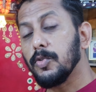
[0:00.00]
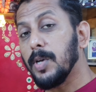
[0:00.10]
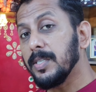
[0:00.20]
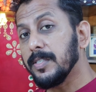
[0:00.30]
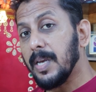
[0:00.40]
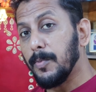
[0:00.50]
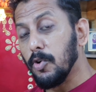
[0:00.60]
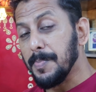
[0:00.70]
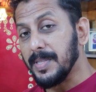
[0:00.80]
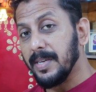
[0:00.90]
सो गाइस जैसे आप
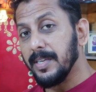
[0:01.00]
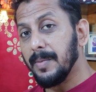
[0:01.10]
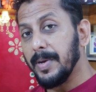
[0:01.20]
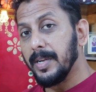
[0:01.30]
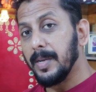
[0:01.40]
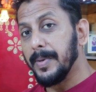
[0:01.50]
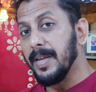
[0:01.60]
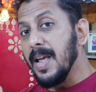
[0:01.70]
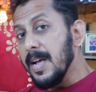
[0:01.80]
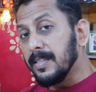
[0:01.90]
लोगों को पता है कि हमारे घर
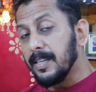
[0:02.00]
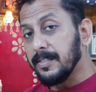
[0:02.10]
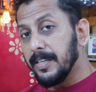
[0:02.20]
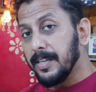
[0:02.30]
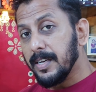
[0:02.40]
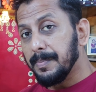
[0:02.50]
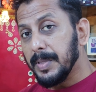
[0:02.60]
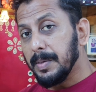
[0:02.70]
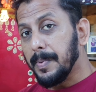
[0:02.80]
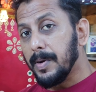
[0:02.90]
पे 10 दिन के
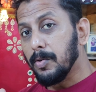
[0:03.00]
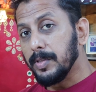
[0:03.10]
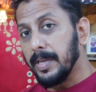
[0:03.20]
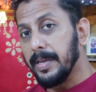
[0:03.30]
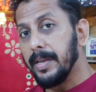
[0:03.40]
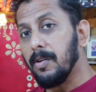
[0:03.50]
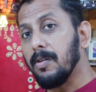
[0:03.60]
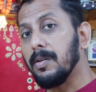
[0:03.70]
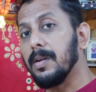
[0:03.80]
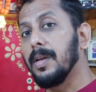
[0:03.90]
गणपति बप्पा होते हैं
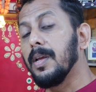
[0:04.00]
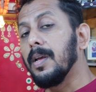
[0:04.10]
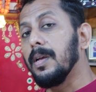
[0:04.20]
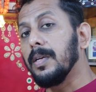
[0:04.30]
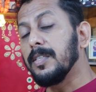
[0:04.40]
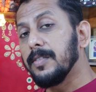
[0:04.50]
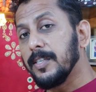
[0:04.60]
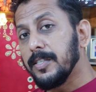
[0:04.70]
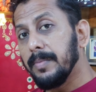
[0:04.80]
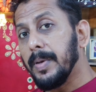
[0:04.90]
और इस
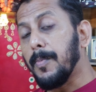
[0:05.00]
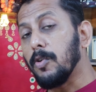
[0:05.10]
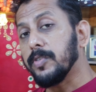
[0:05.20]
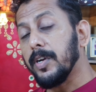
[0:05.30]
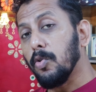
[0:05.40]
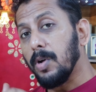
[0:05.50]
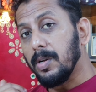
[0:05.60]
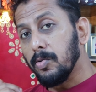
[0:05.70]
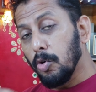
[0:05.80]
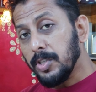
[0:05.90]
दरअसल में बहुत सारे लोग
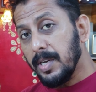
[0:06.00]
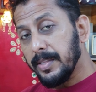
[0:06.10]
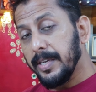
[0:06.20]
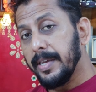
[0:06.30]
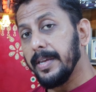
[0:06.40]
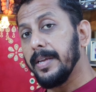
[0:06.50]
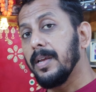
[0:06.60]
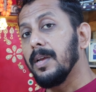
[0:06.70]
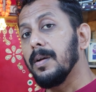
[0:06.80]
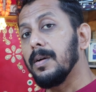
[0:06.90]
रोज़ आते हैं
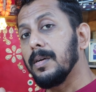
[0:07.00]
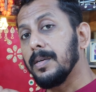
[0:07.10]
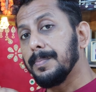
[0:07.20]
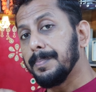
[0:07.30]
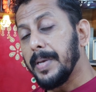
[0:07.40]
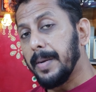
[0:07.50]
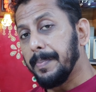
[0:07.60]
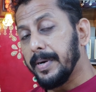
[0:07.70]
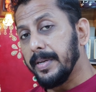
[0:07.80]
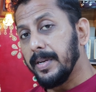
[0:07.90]
पैर
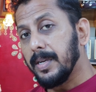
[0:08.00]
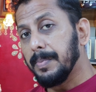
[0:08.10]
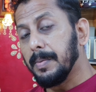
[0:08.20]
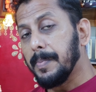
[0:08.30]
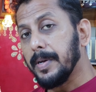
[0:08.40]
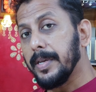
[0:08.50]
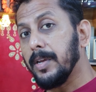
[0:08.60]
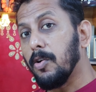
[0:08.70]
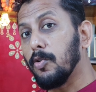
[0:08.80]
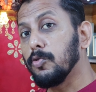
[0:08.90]
पढ़ने के लिए गणपति पप्पा के
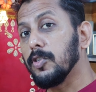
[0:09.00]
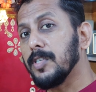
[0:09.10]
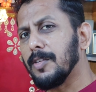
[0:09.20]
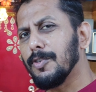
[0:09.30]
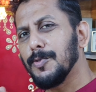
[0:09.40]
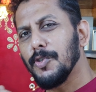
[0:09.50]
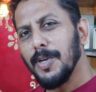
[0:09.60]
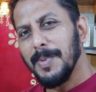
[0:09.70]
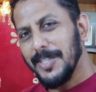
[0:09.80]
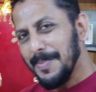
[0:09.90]
और उसके साथ कुछ
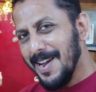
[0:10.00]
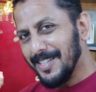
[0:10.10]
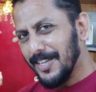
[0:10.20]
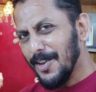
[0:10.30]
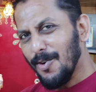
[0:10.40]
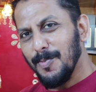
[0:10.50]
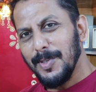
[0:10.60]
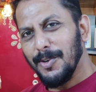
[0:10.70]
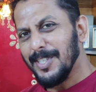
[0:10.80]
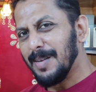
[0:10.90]
छोटे बच्चे भी आते हैं और
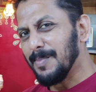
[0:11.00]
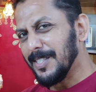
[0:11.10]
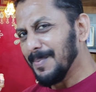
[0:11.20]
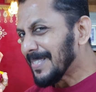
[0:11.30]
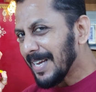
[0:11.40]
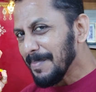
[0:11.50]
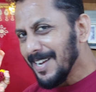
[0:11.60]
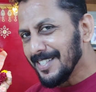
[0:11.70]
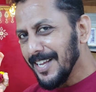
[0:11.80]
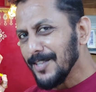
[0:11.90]
बच्चों के साथ मस्ती मजाक भी
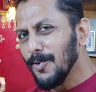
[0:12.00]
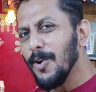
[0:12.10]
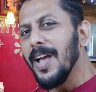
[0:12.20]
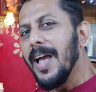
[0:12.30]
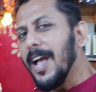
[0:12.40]
करते हैं तो